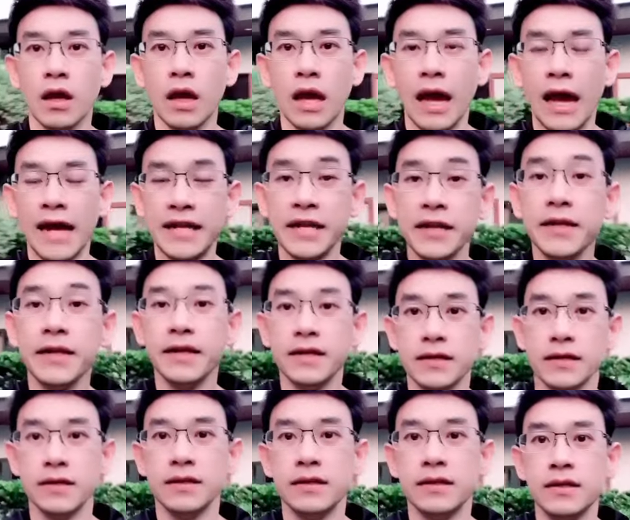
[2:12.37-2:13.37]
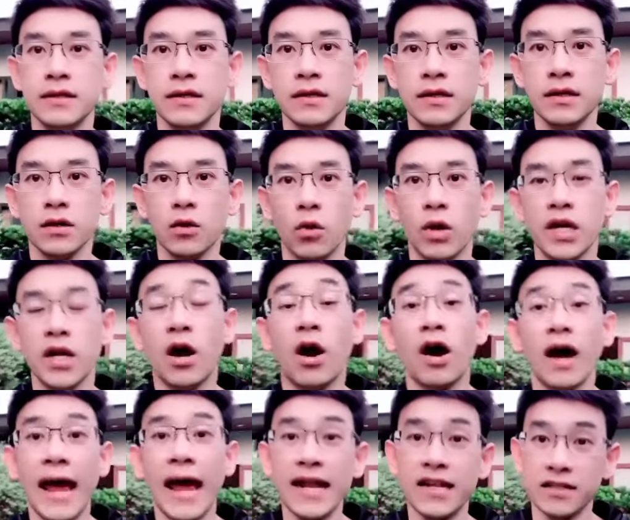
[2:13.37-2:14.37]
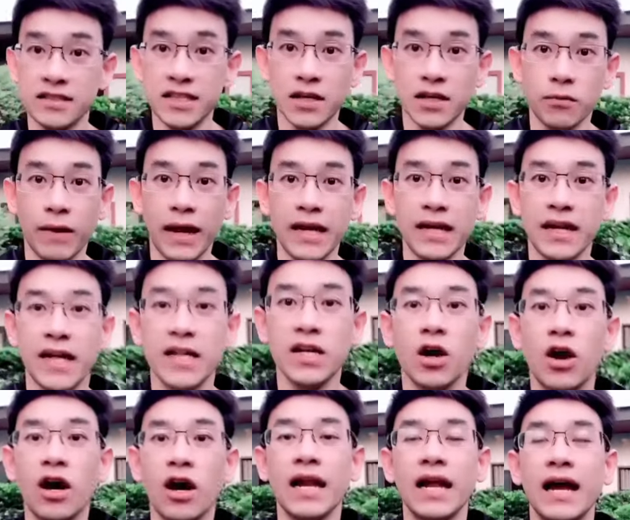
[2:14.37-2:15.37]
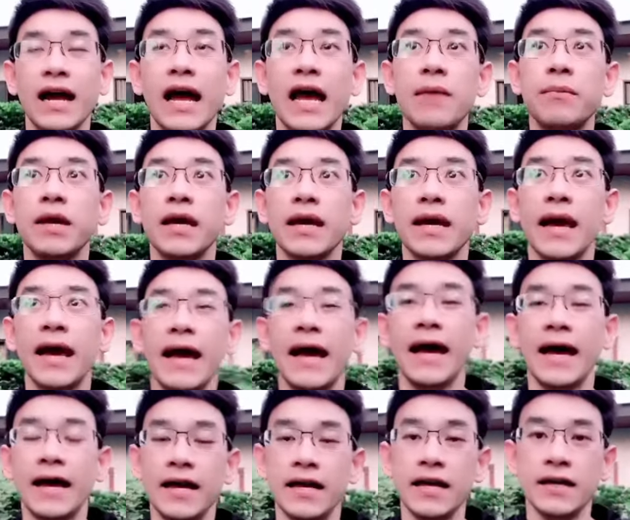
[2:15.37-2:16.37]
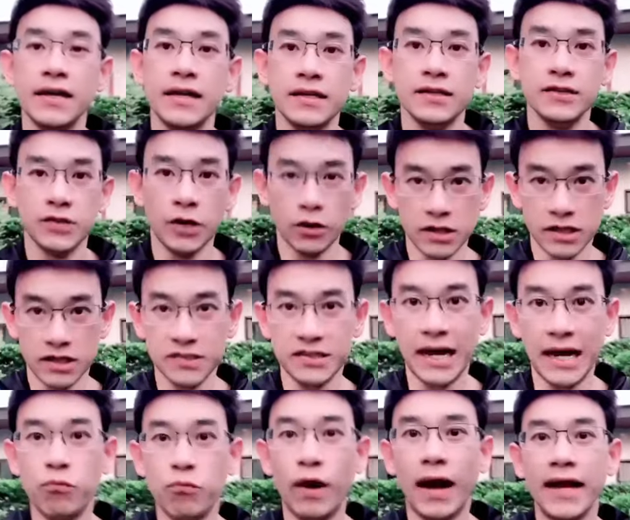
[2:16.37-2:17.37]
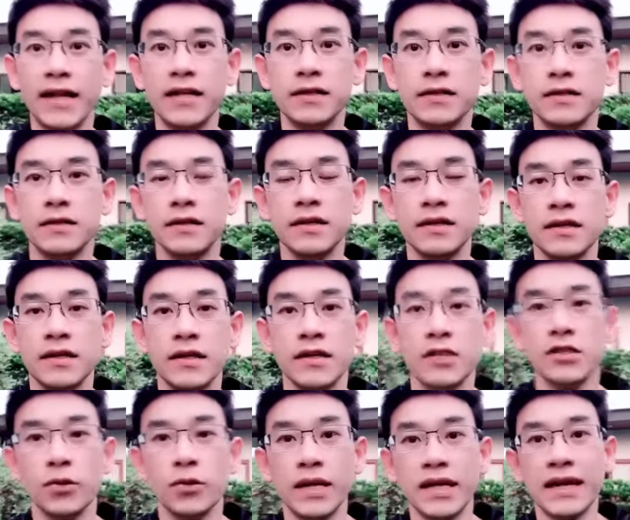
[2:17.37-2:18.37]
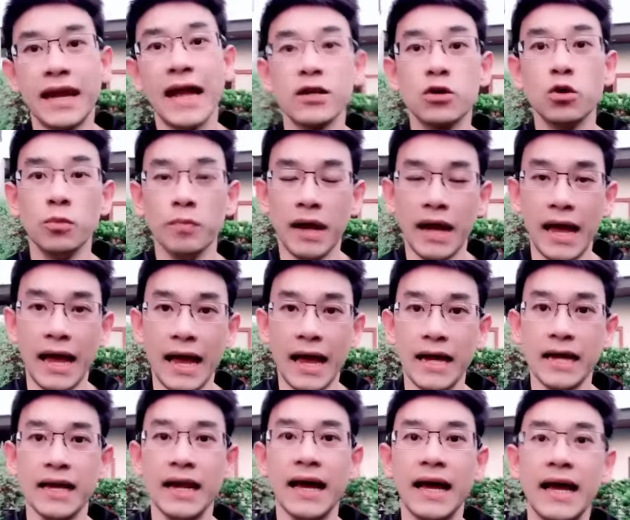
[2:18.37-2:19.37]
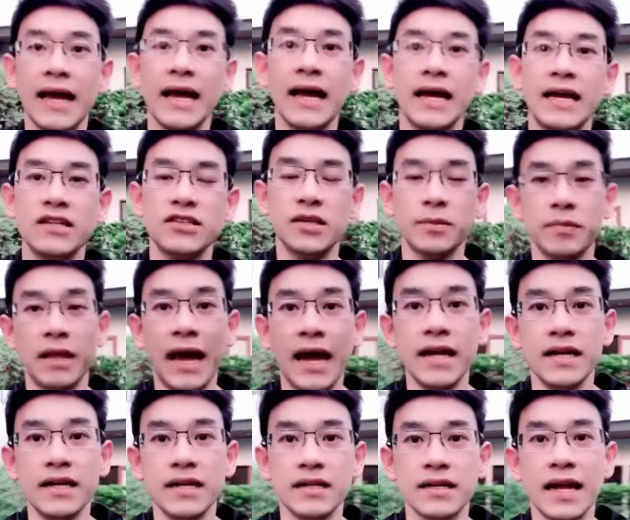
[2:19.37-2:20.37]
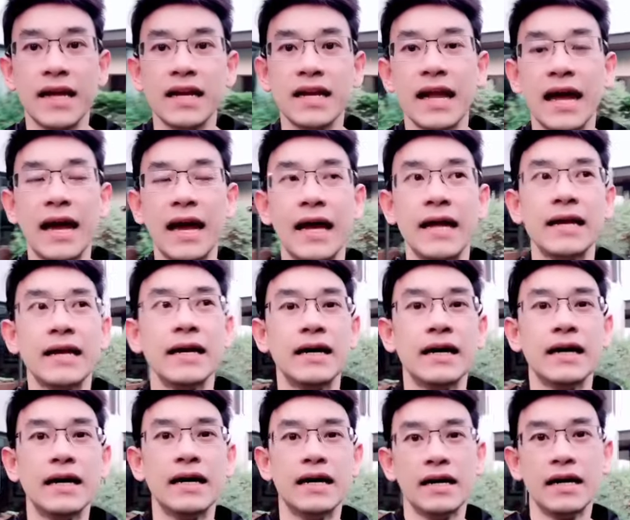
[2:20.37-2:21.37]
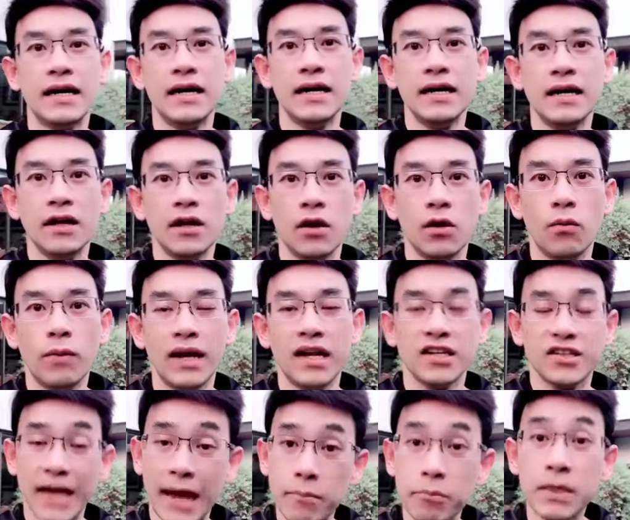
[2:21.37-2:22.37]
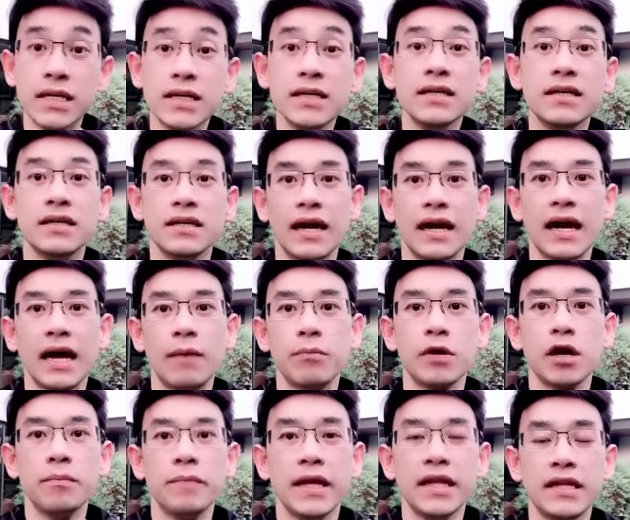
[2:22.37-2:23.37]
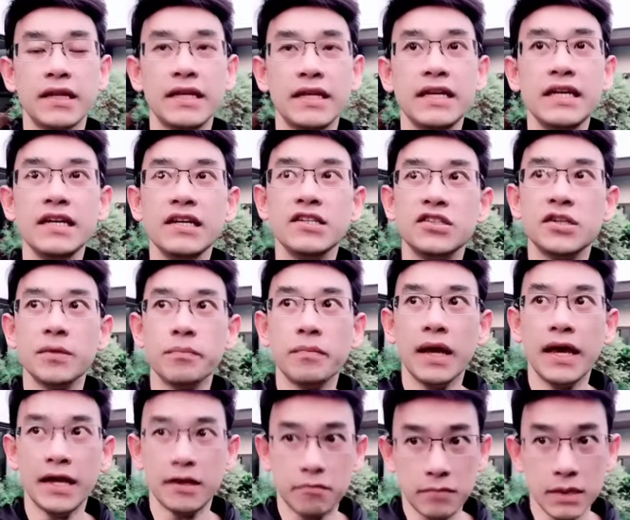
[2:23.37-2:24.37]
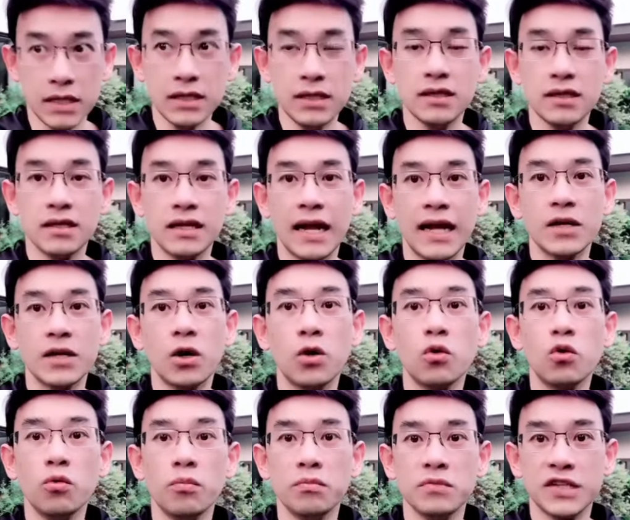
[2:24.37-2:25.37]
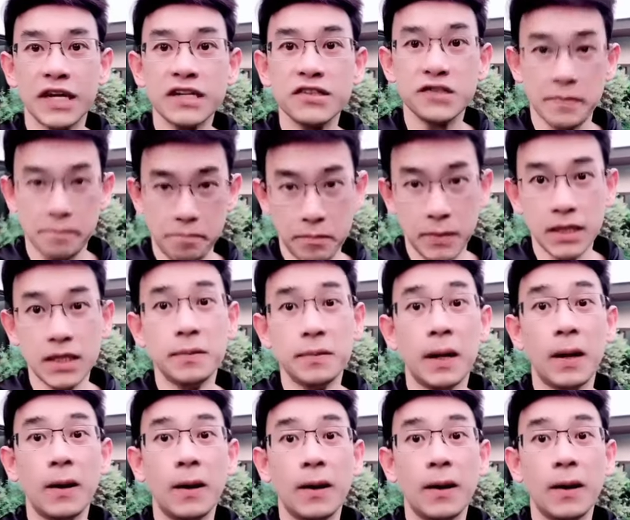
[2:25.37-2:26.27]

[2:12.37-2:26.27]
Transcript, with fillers: อาทิตย์หนึ่งควรออก 5-7 วันท่านก็ออกกำลังกายเพียงแค่ 2-3 วันส่วนการคุมอาหารถ้าสัปดาห์หนึ่งท่านทานวันละ3มื้อนะครับก็เป็น21มื้อท่านก็คุมสัก10มื้อพอ